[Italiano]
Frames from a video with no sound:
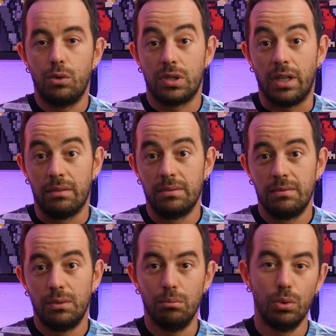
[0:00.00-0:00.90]
cos'è
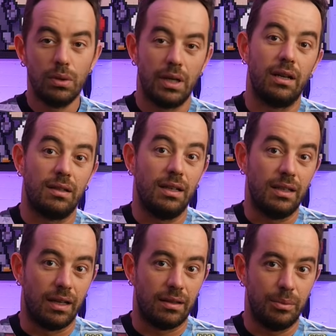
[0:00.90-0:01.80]
un bunker dei
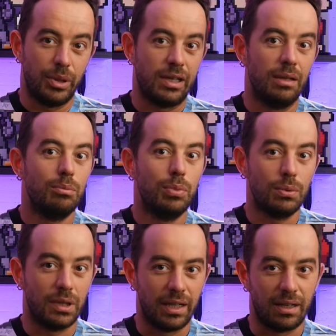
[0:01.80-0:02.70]
nerd? Perché il
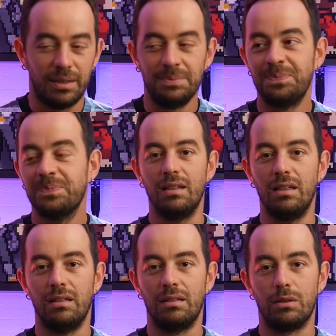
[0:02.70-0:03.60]
bunker?
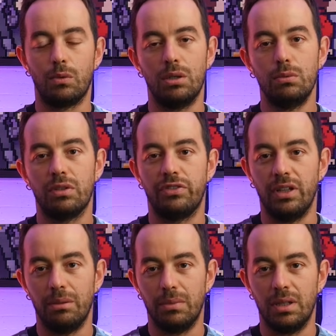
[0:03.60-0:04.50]
In qualunque
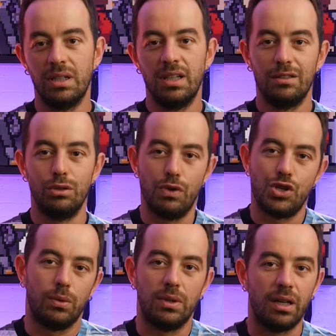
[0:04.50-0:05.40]
film dove
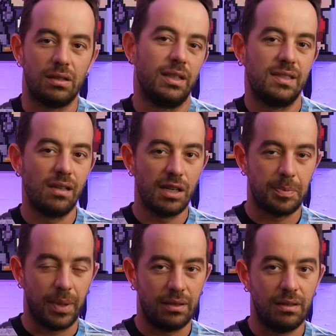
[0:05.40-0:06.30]
c'è un nerd che si
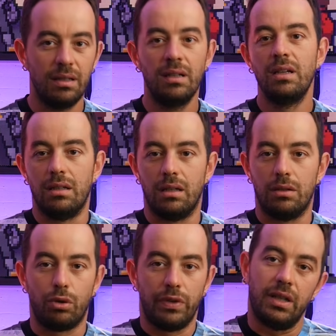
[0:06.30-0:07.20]
rispetti,
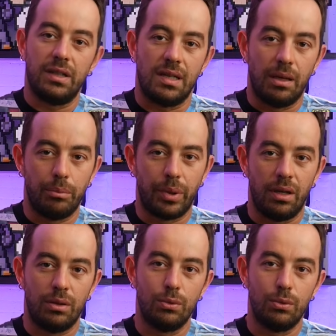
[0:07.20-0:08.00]
eh, troverete sempre